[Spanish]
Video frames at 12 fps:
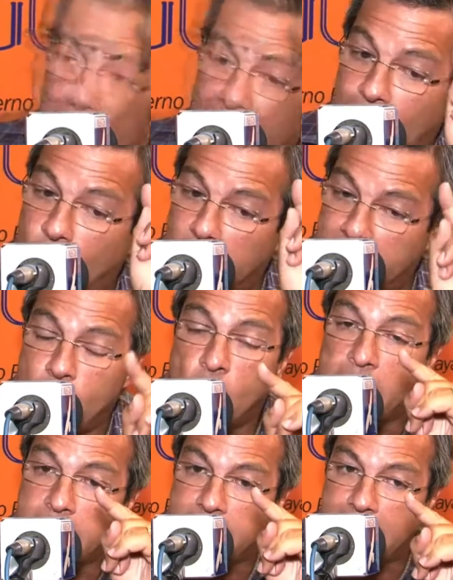
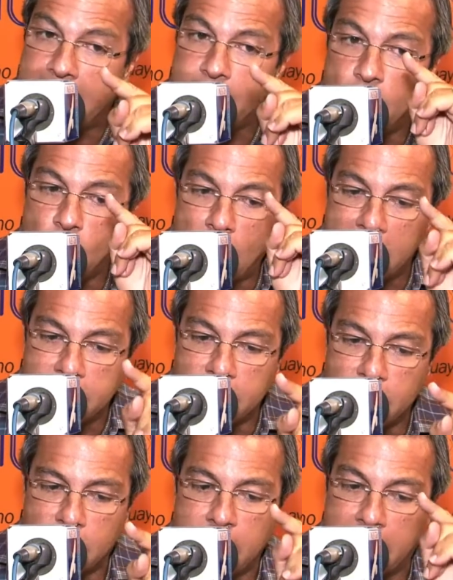Recordemos que este año
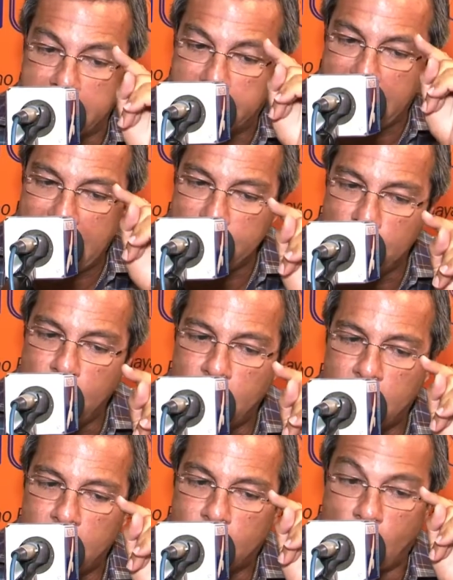Washington, este
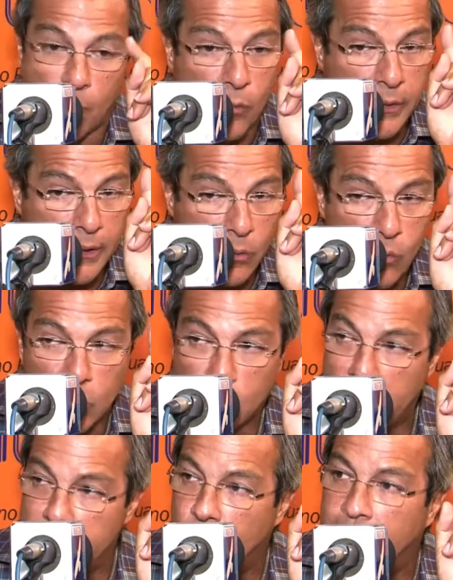año, como ningún
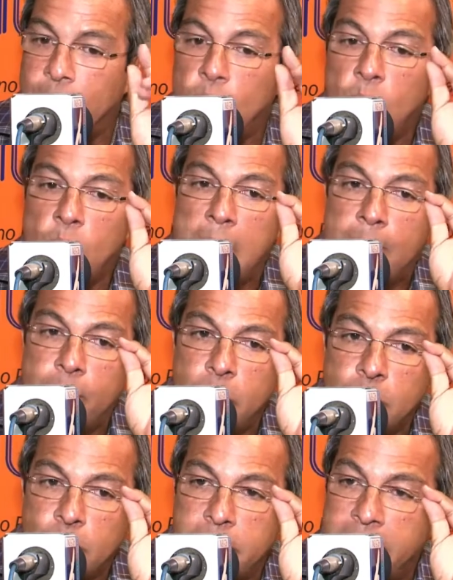otro año, estuvo a
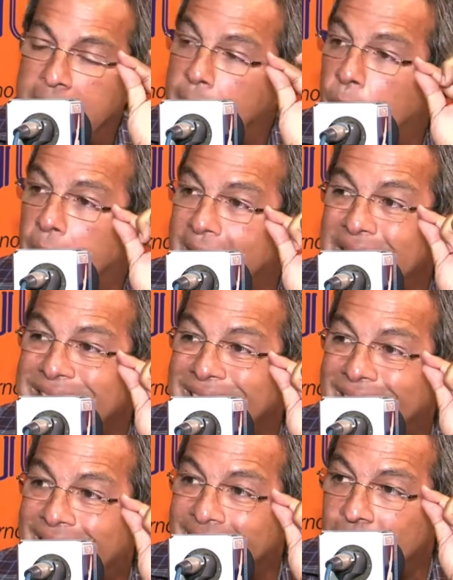punto de desbordarse
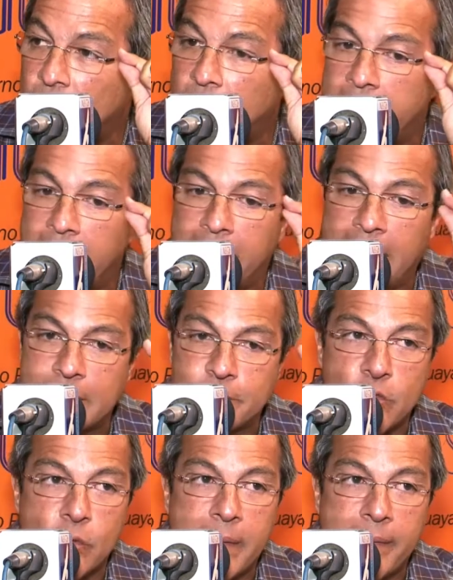el río en las
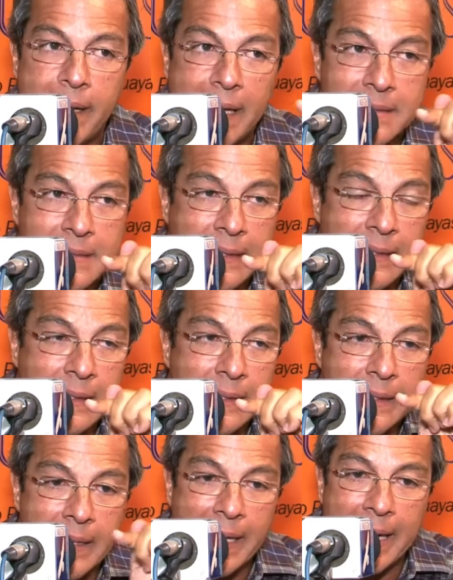ciudadelas,
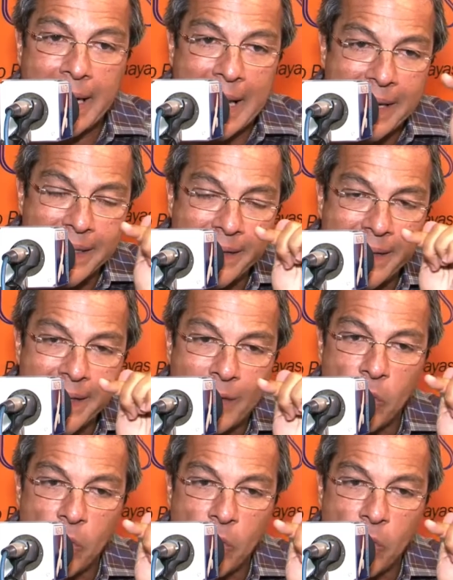en el área de